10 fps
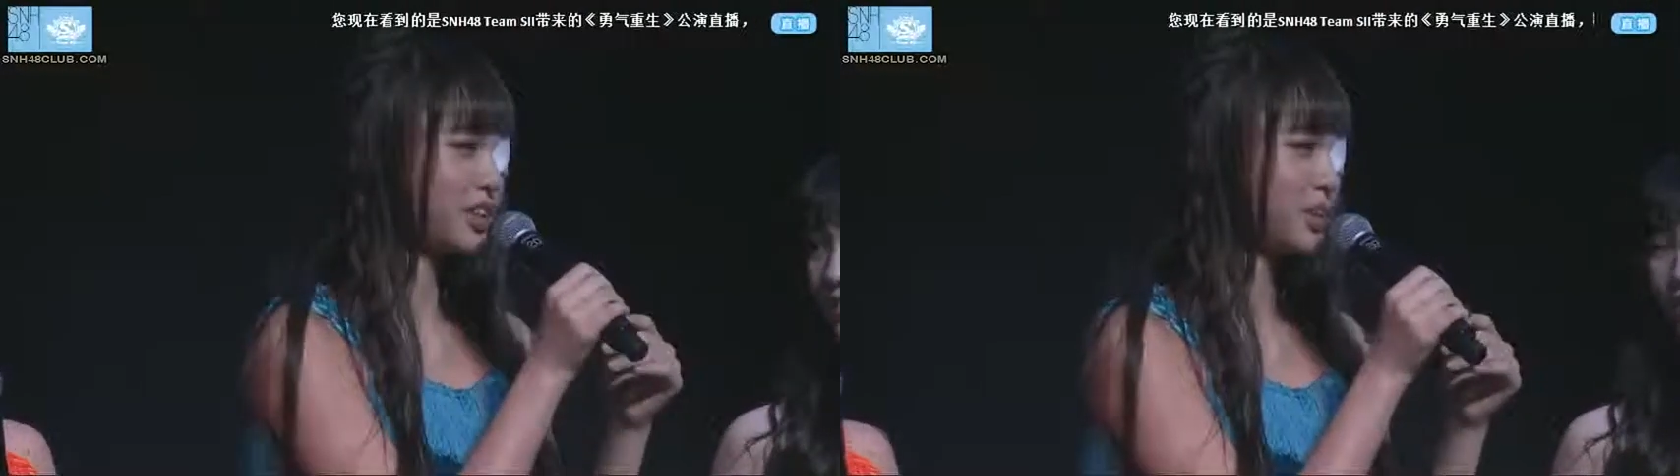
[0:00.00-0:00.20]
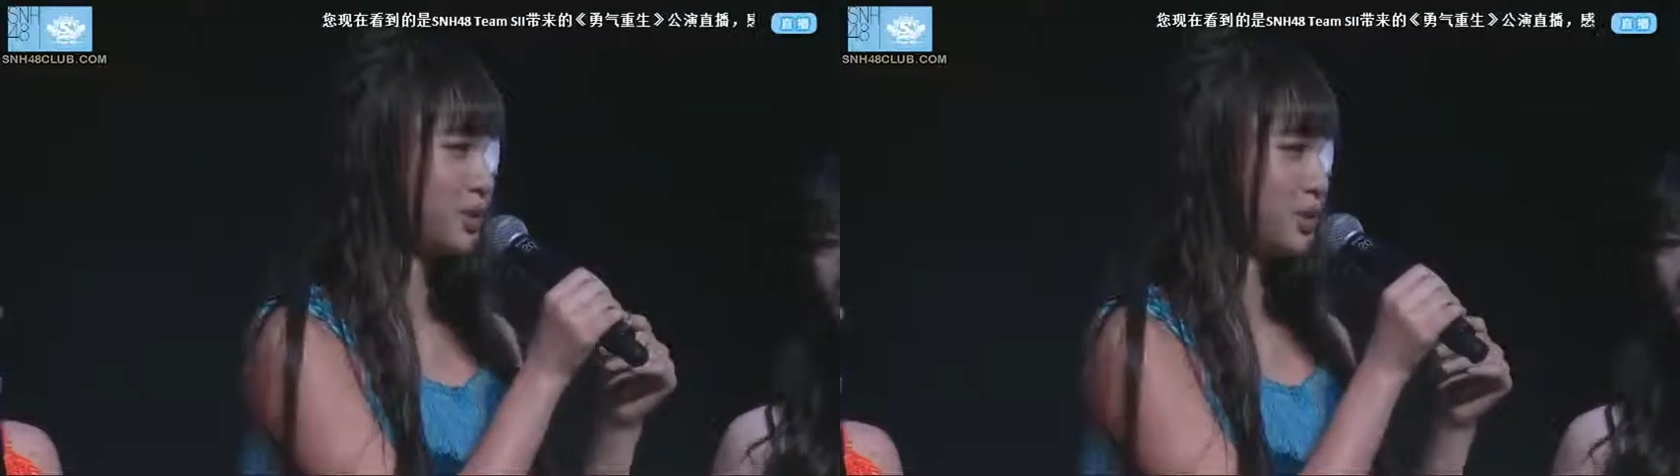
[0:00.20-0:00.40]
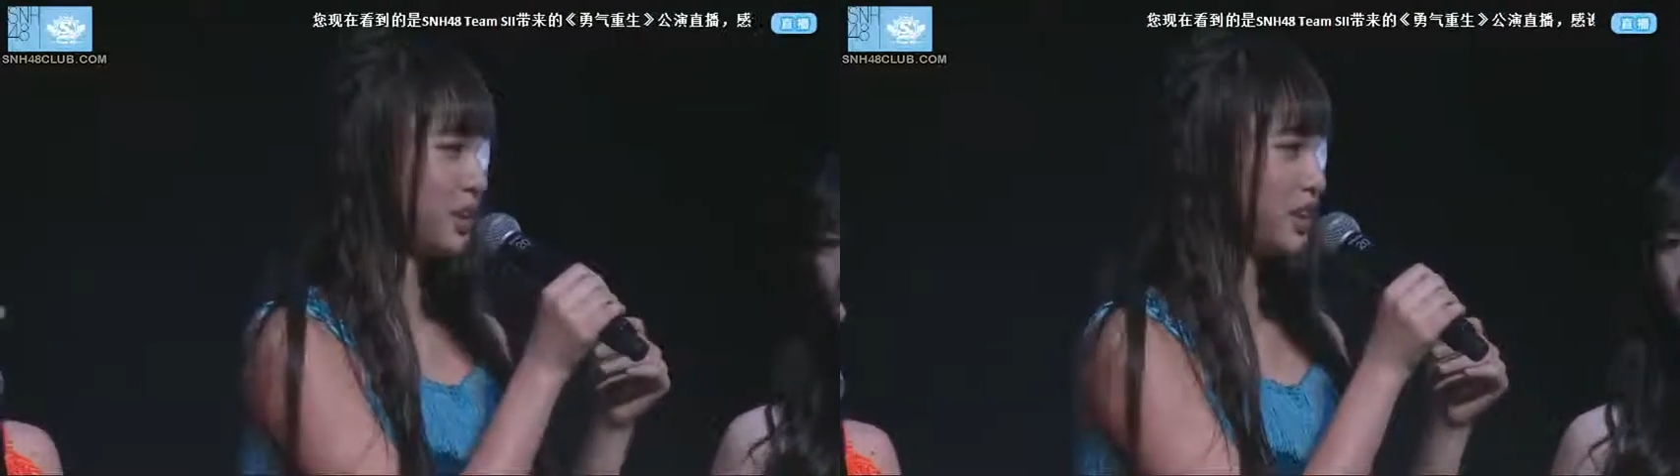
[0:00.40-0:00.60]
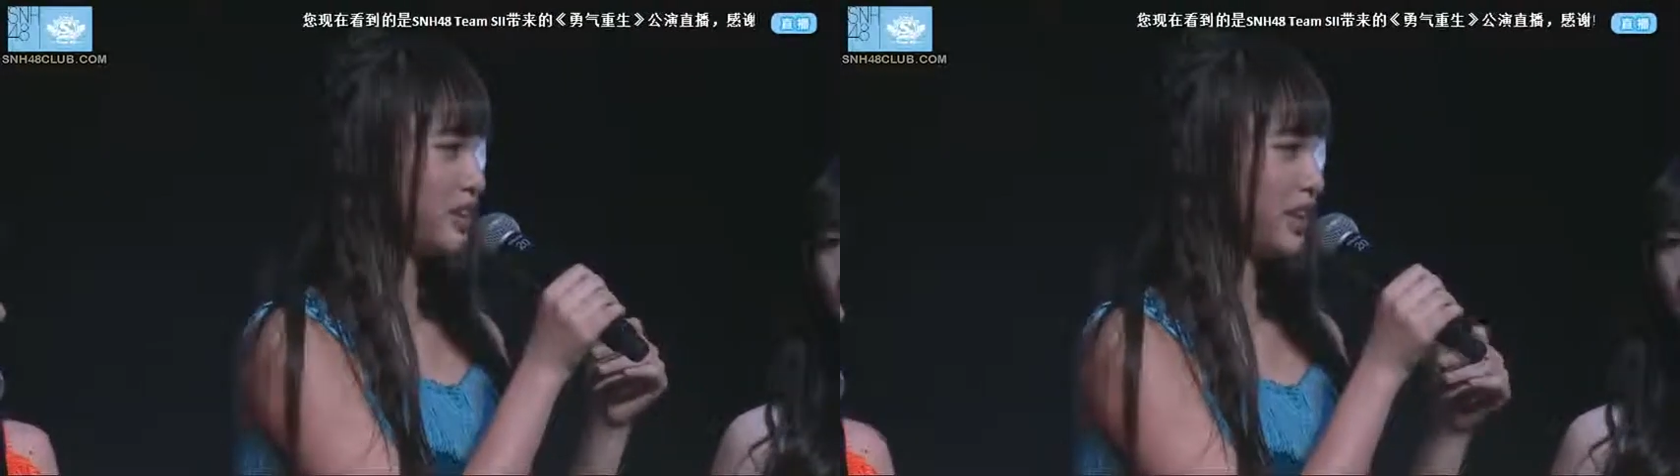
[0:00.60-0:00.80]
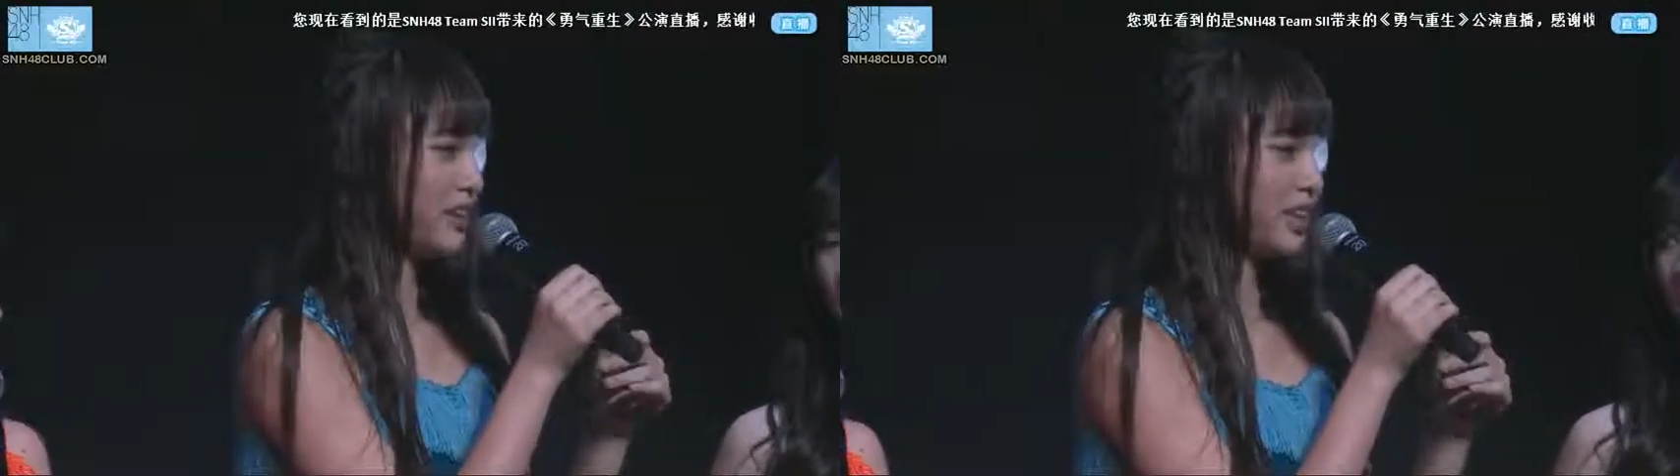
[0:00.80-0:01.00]
真的都
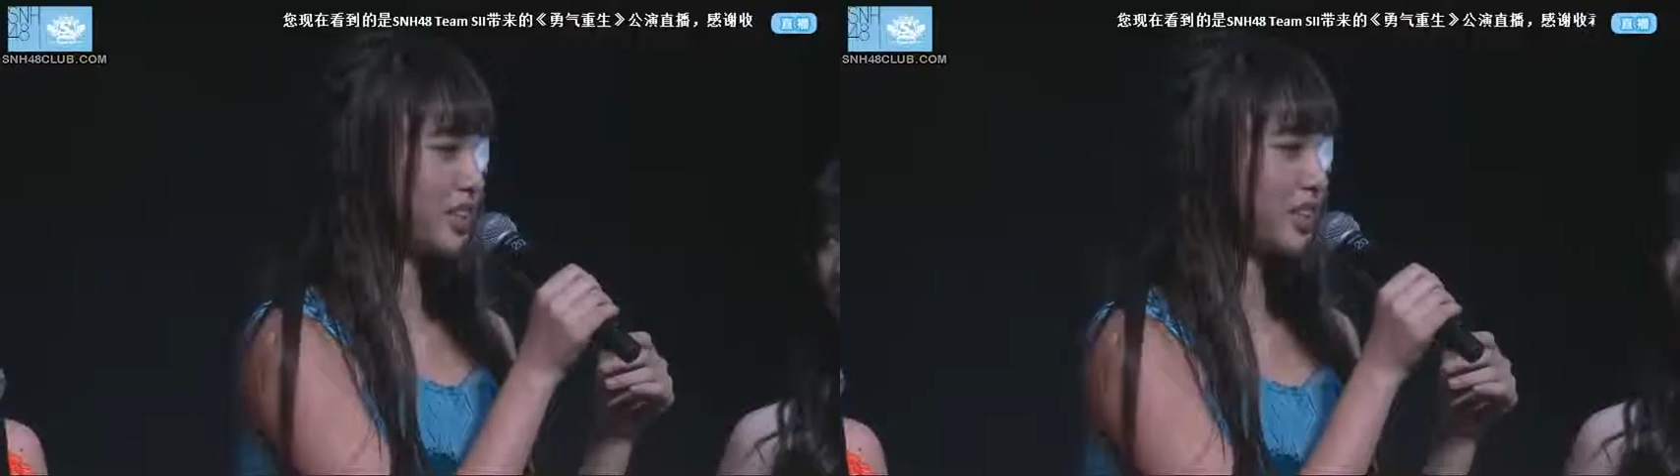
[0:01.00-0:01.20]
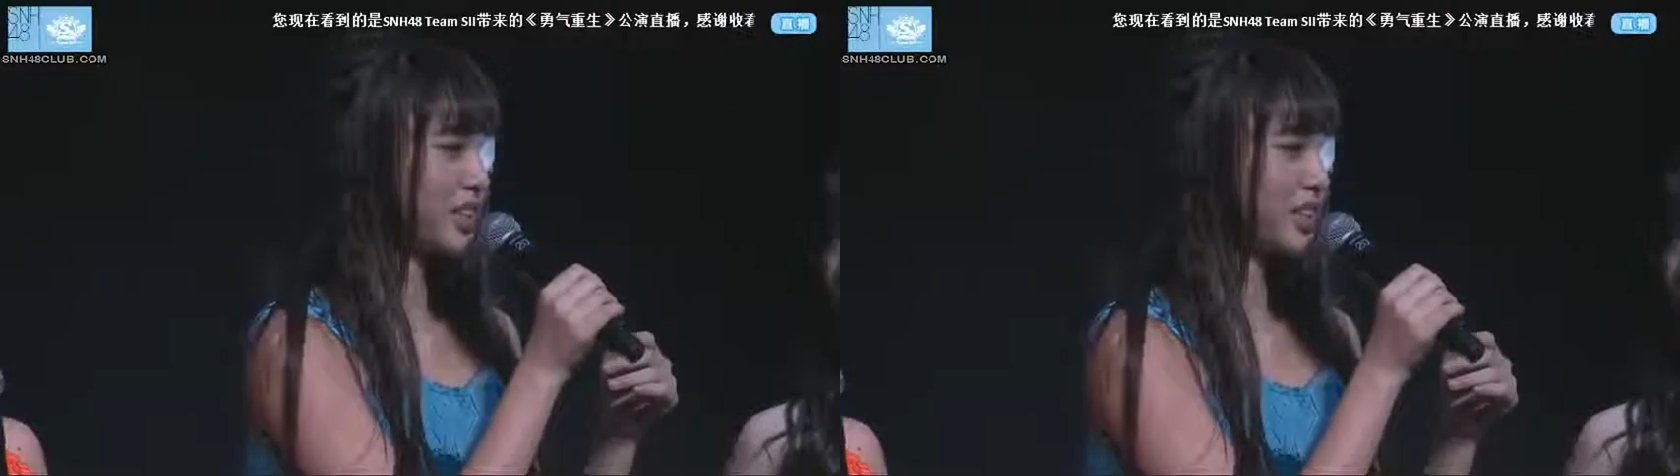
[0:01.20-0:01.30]
觉得弯弯